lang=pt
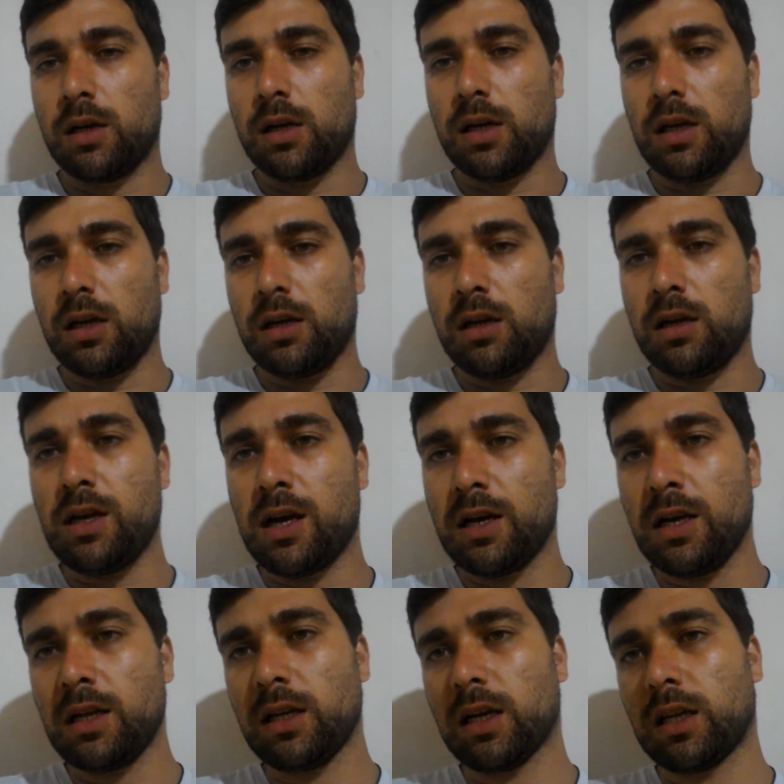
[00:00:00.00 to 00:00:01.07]
E, e
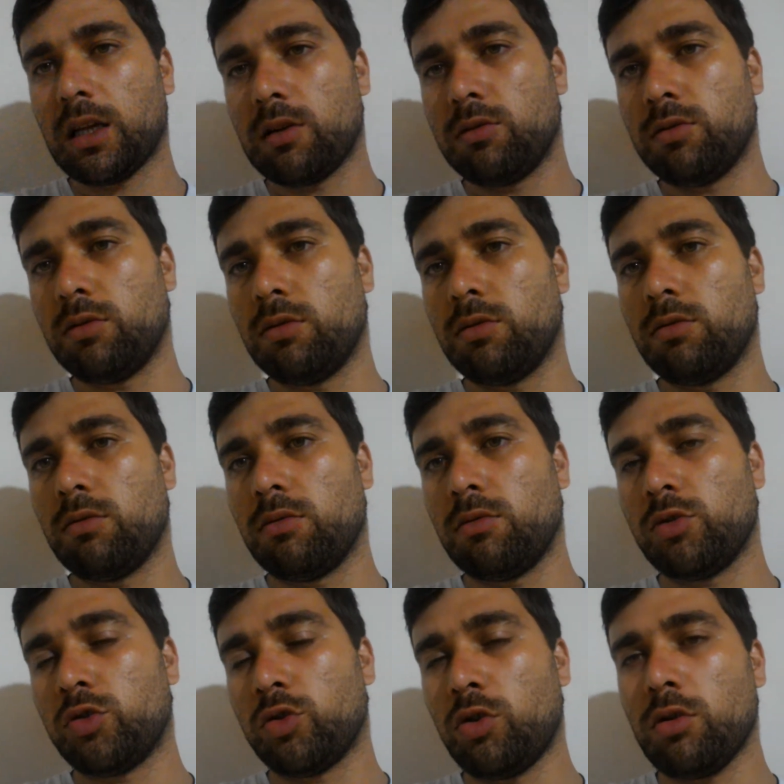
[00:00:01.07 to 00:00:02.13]
ainda, galera, o,
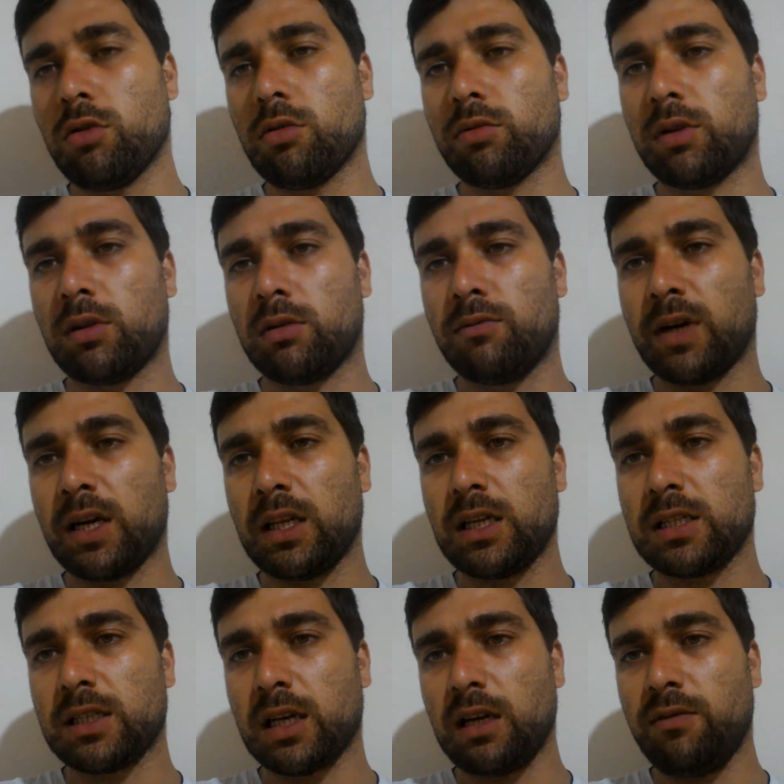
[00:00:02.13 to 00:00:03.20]
o jogo vai
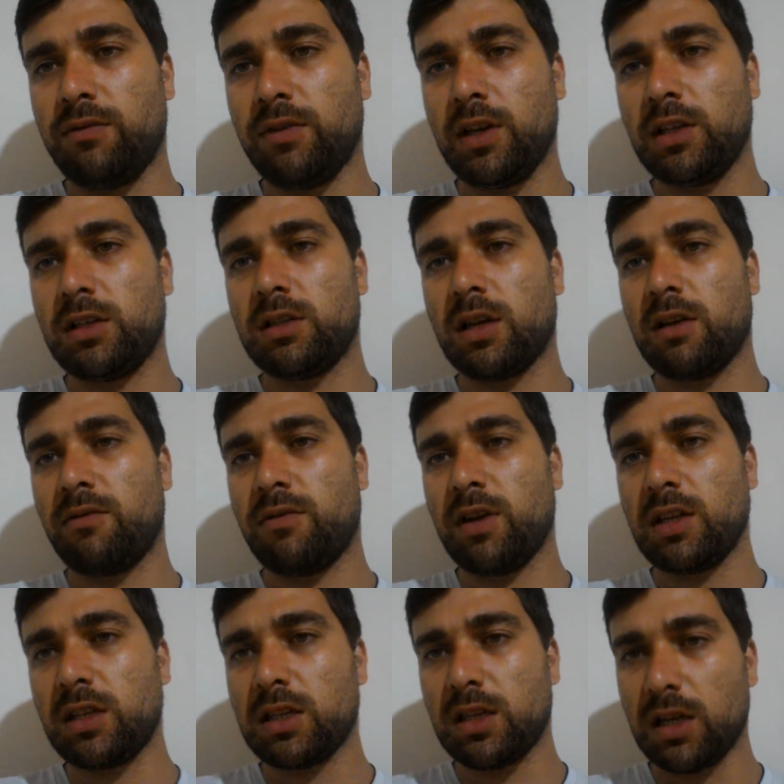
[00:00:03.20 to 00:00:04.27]
lançar em 20. Tem
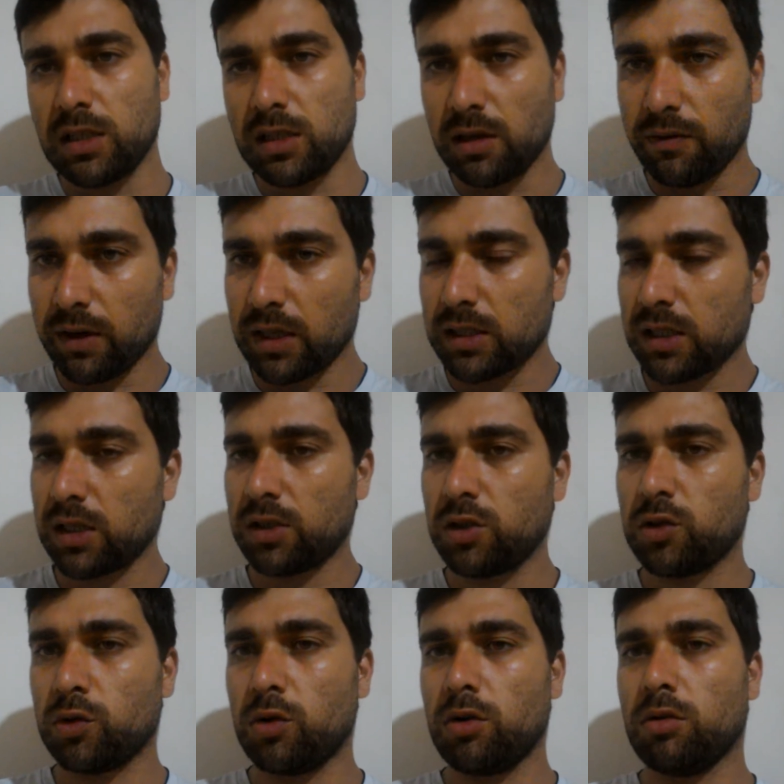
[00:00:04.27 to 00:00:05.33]
20 dias que vai lançar esse
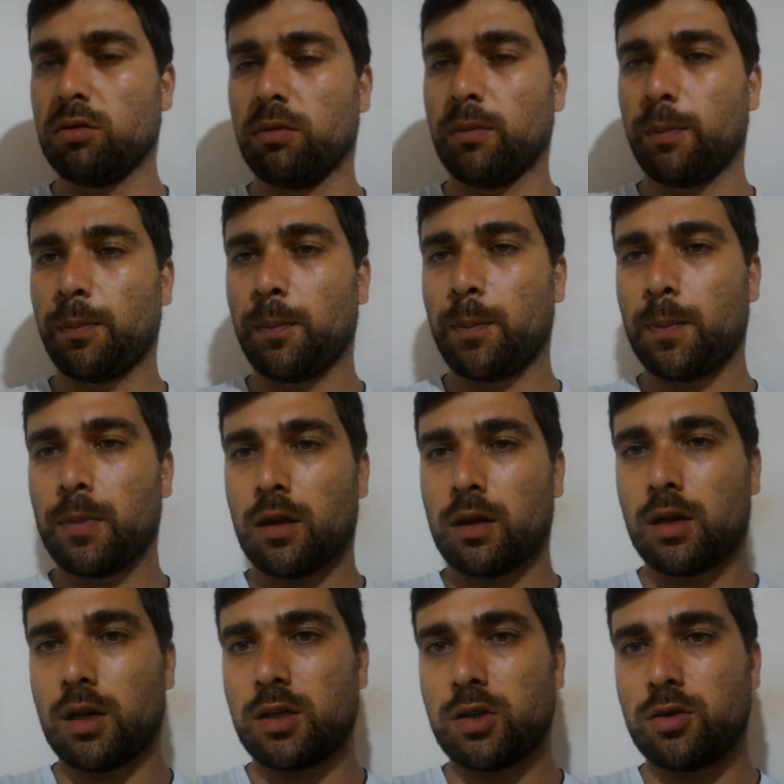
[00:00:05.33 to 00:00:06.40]
jogo.
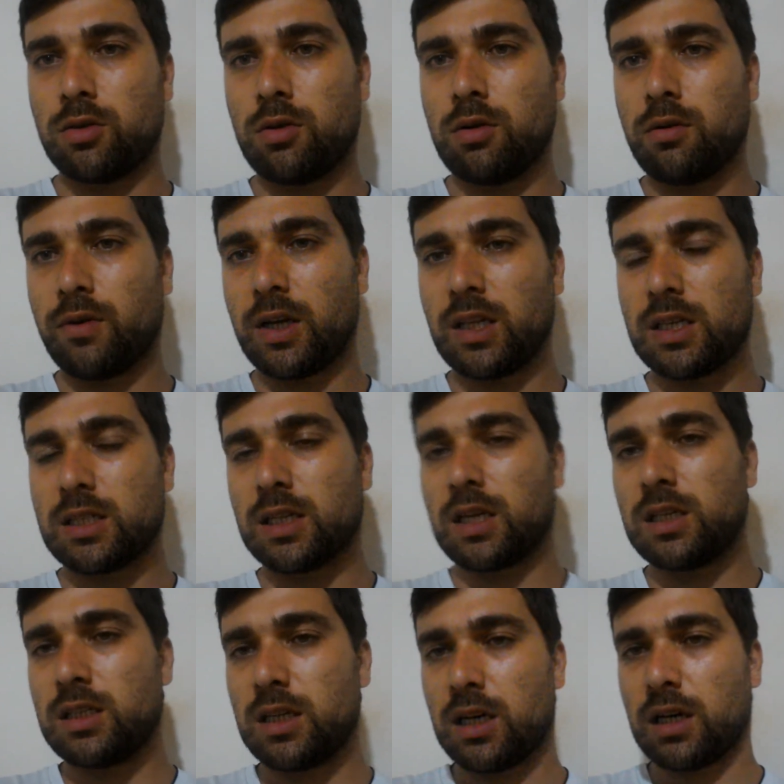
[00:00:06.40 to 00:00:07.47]
Esse jogo vai
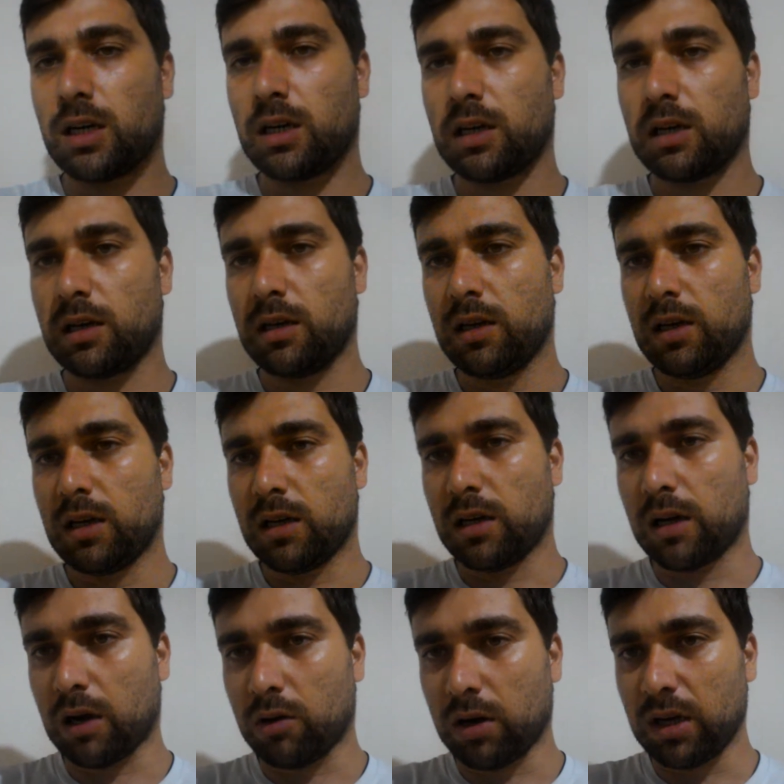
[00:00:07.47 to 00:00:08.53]
lançar dia,
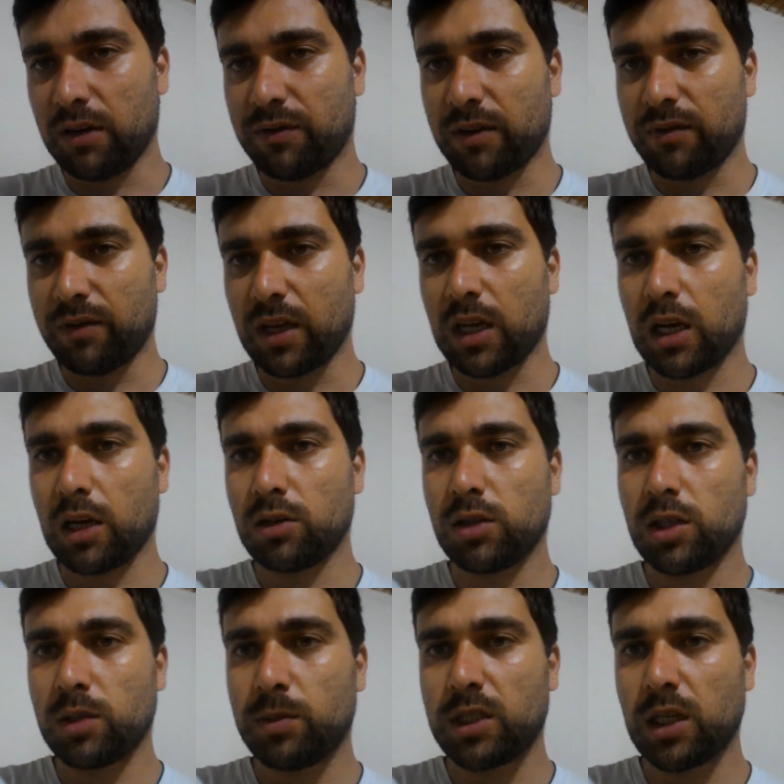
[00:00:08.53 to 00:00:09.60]
agora em fevereiro de
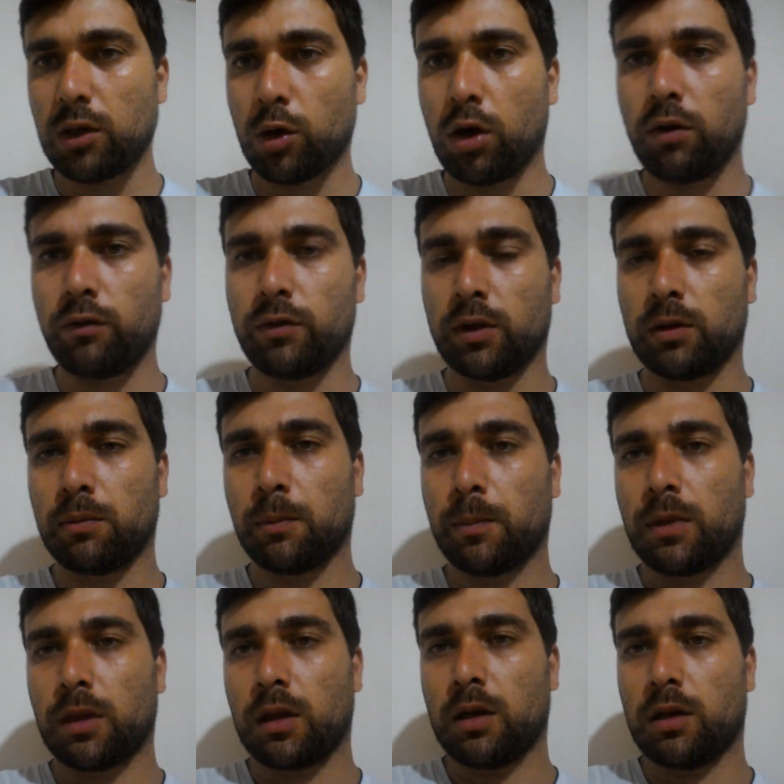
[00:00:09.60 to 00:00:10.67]
2019.
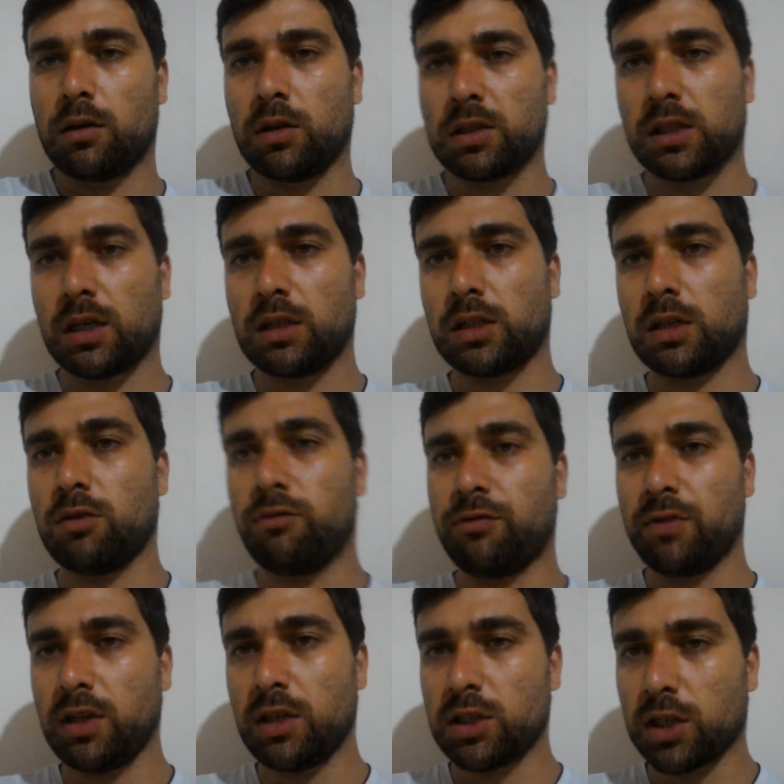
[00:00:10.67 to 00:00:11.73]
Nós estamos tá já no
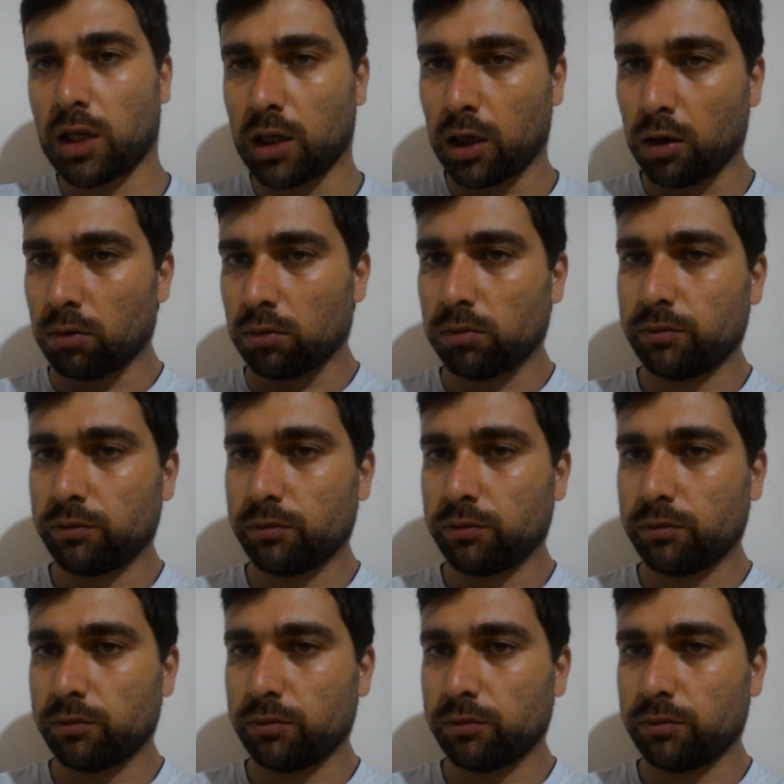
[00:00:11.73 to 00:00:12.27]
fim de janeiro.